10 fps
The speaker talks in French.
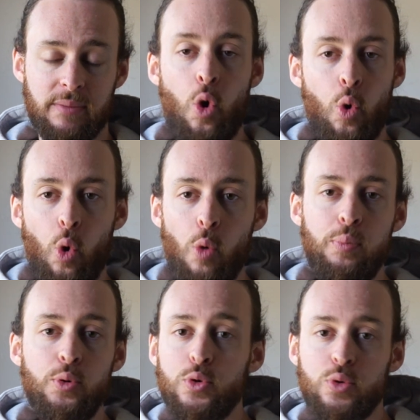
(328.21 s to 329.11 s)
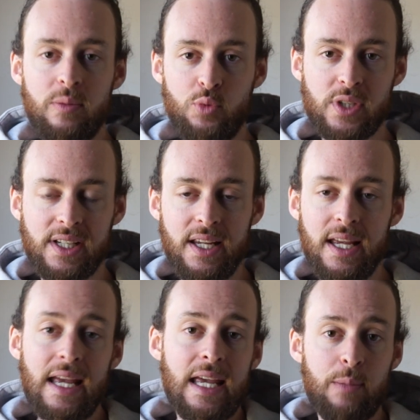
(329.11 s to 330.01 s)
En gros, plus tu es musclé
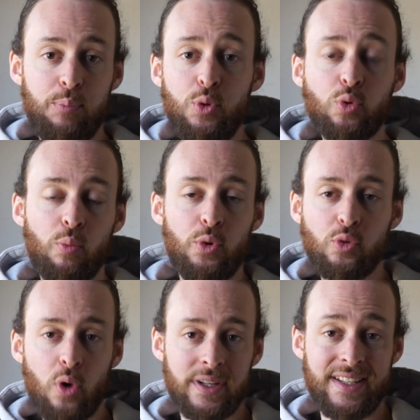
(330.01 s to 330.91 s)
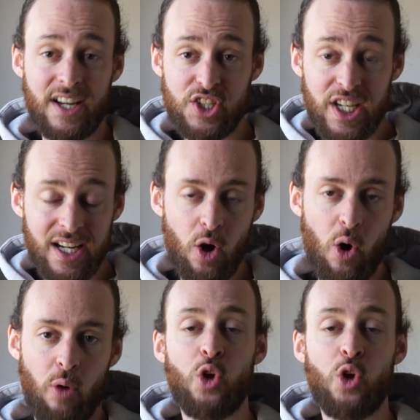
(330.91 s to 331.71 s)
et plus ton besoin en énergie est grand.